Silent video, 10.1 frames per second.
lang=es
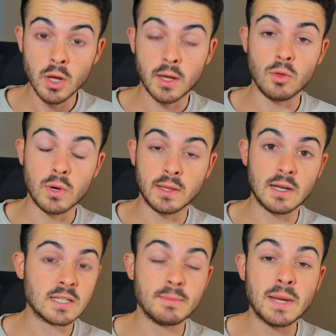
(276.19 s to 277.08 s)
que durante
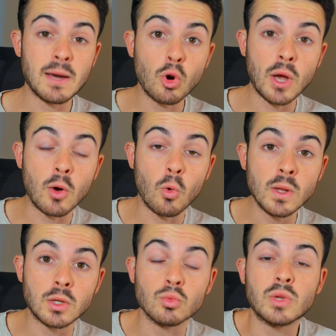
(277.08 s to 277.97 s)
la semana Boca
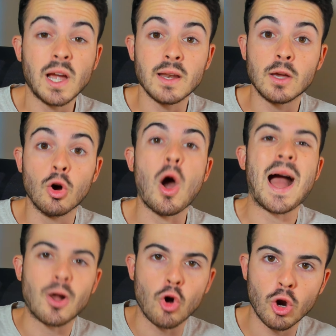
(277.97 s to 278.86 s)
encuentre un técnico
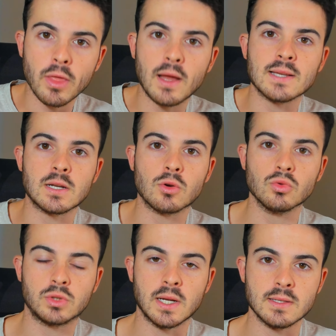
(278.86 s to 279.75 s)
acorde a las
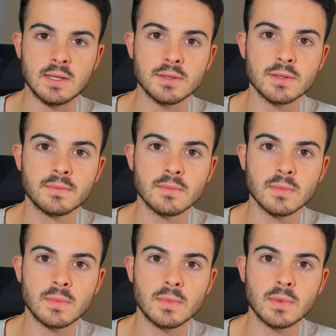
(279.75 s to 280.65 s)
circunstancias.
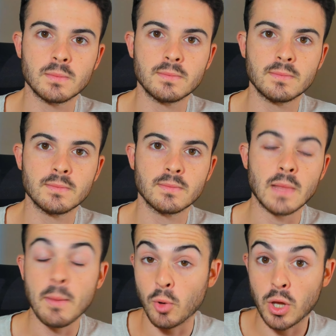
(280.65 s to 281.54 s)

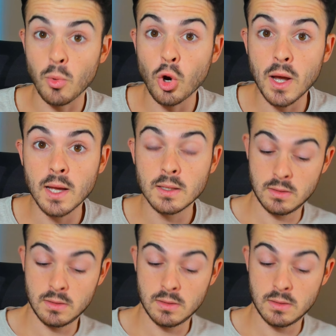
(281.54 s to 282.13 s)
Porque Boca